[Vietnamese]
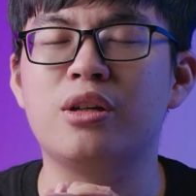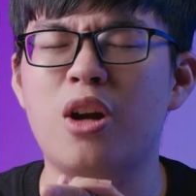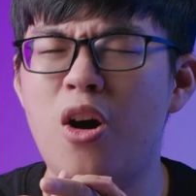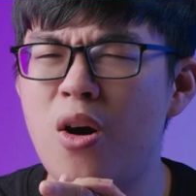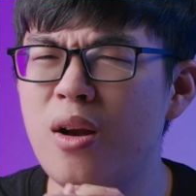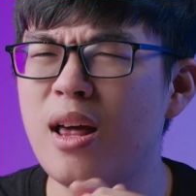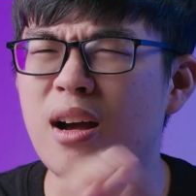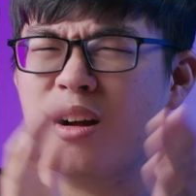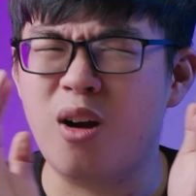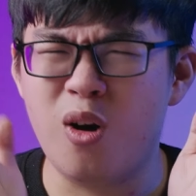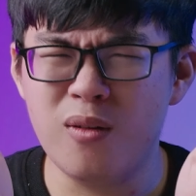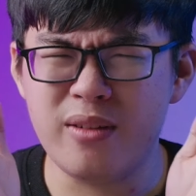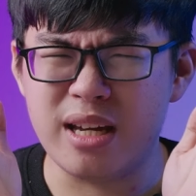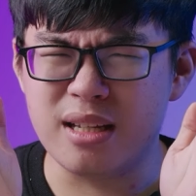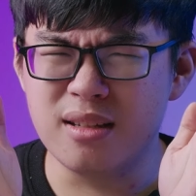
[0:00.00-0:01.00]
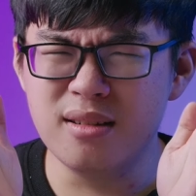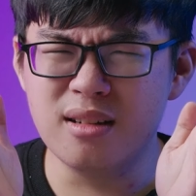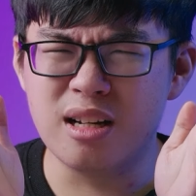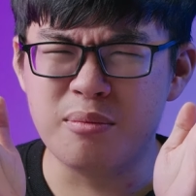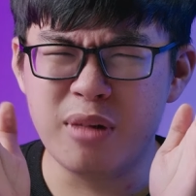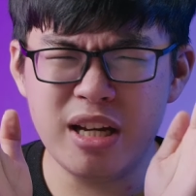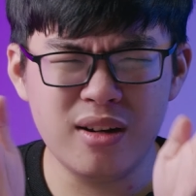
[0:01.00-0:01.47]
đó là có vẻ như
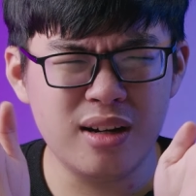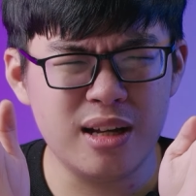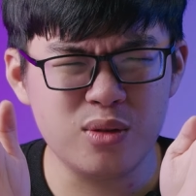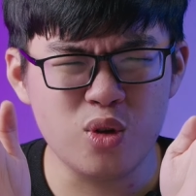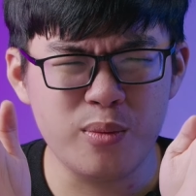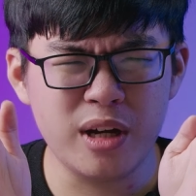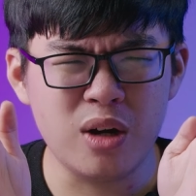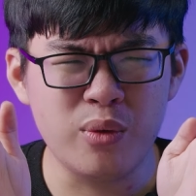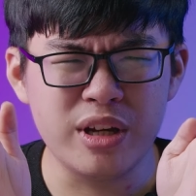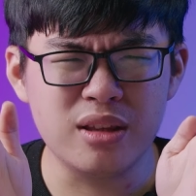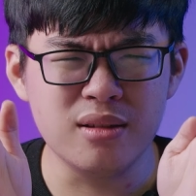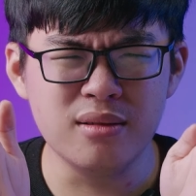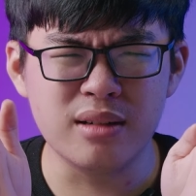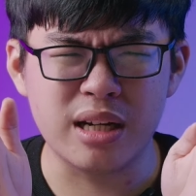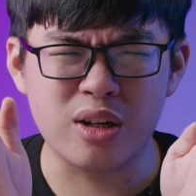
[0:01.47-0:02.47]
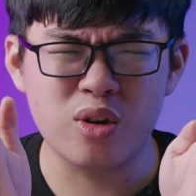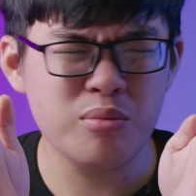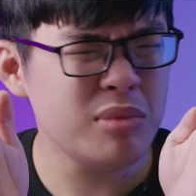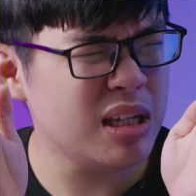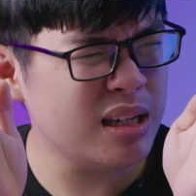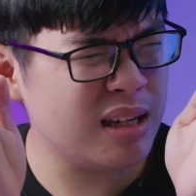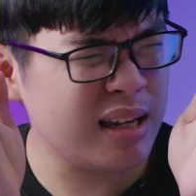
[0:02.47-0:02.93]
là mấy con laptop 2024 này nó
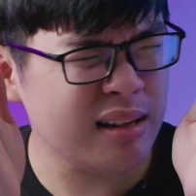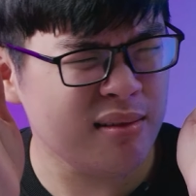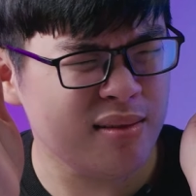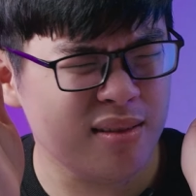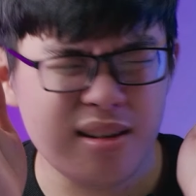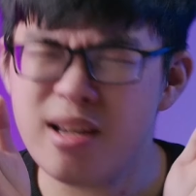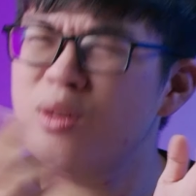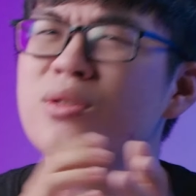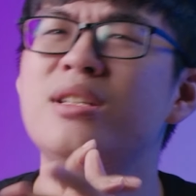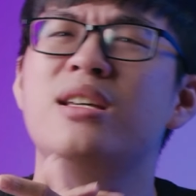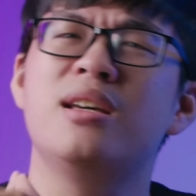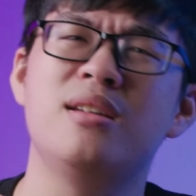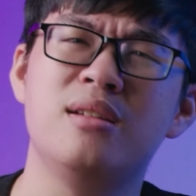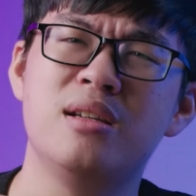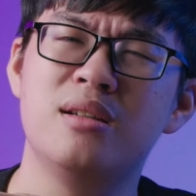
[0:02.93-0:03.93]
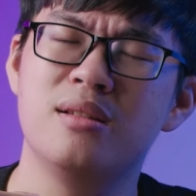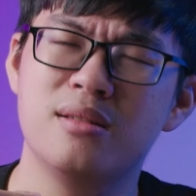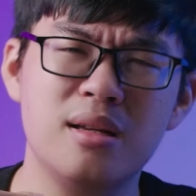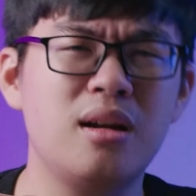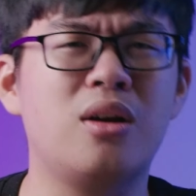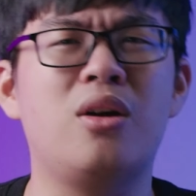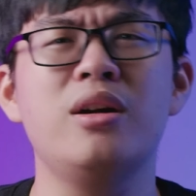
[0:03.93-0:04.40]
bị cái gì ấy
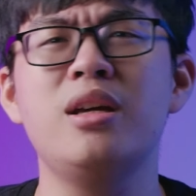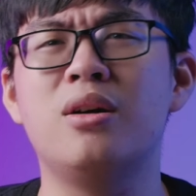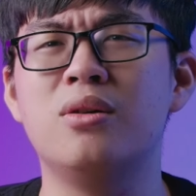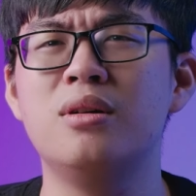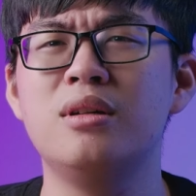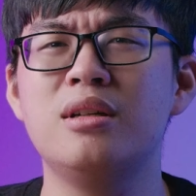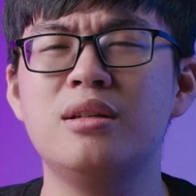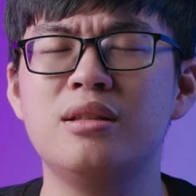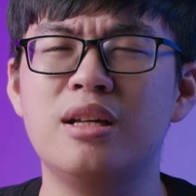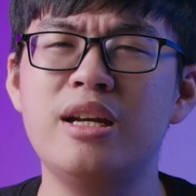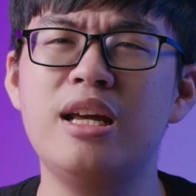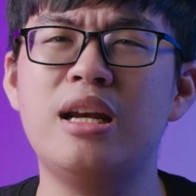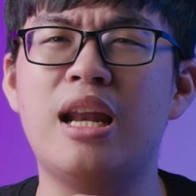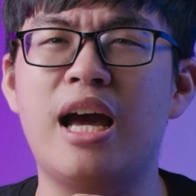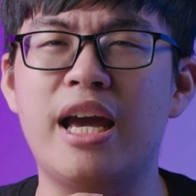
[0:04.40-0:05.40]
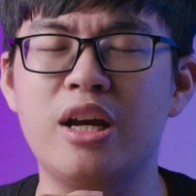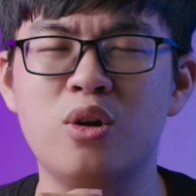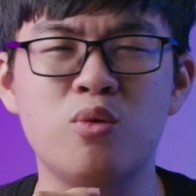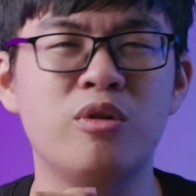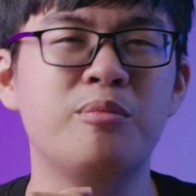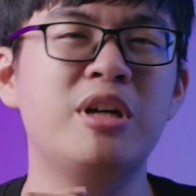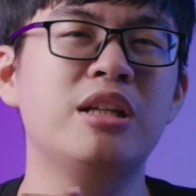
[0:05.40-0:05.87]
rất là khó hiểu Thế nên là hãy
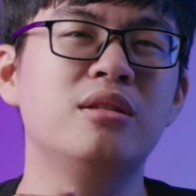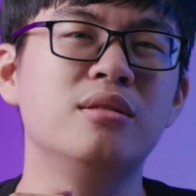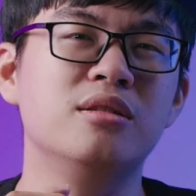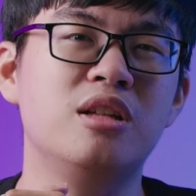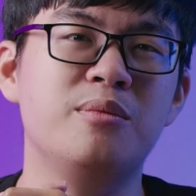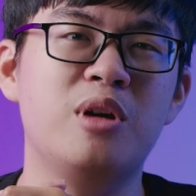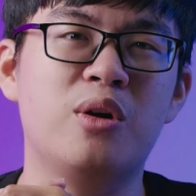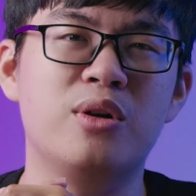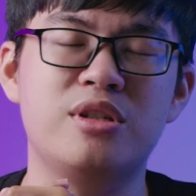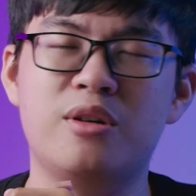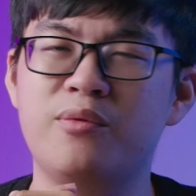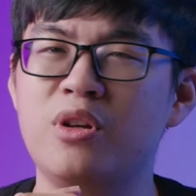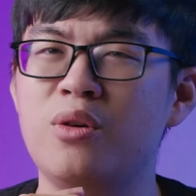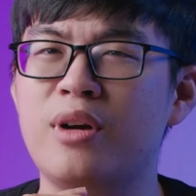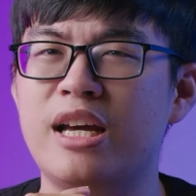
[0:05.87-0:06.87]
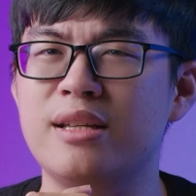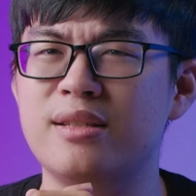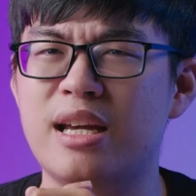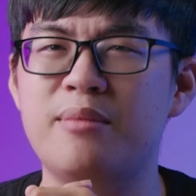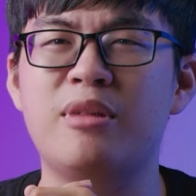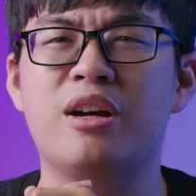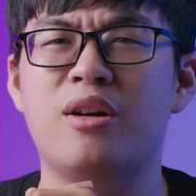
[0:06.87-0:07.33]
cùng với mình thử tìm hiểu ở trong video này
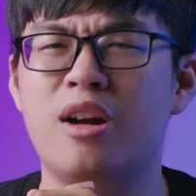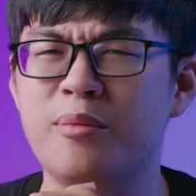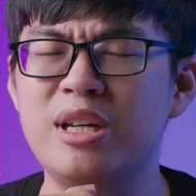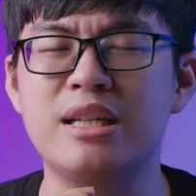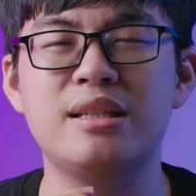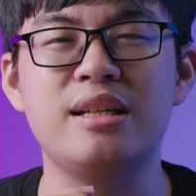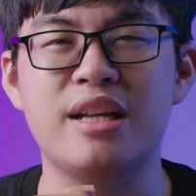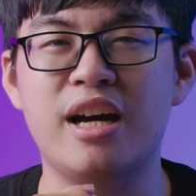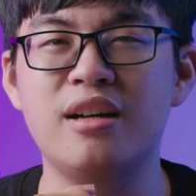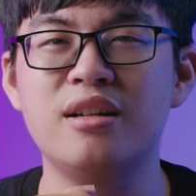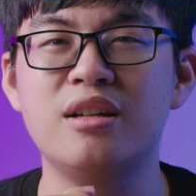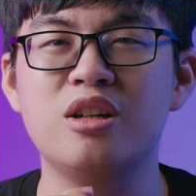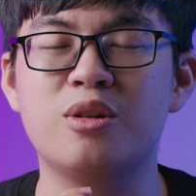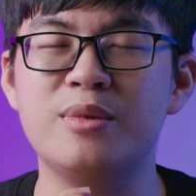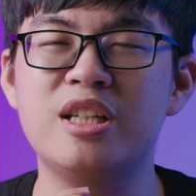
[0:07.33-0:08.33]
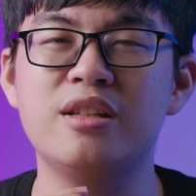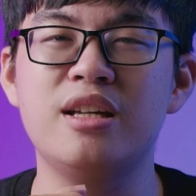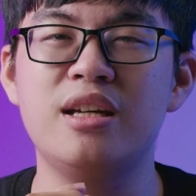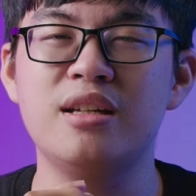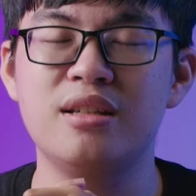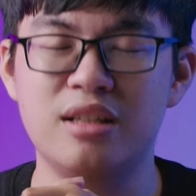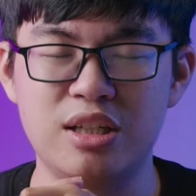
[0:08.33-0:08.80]
xem là nó đang bị cái gì nhá. Còn bây giờ
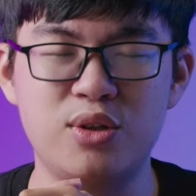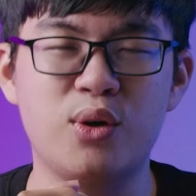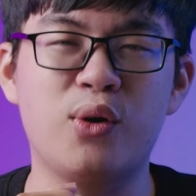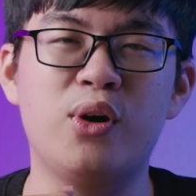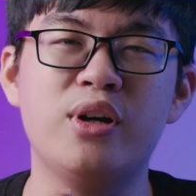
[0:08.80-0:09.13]
thì intro